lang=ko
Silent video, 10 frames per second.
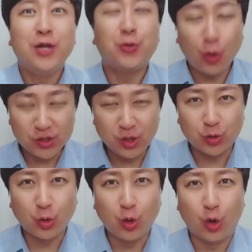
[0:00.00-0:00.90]
또
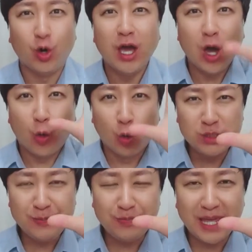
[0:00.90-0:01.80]
그것도
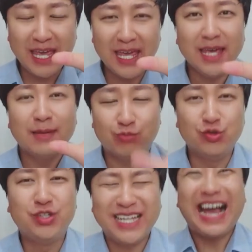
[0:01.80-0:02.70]
50대
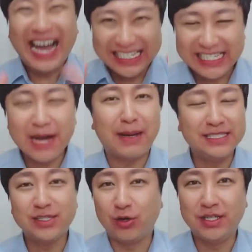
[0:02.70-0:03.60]
분들이 가장
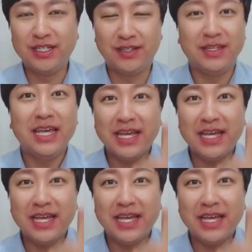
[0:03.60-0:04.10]
많이 걸리는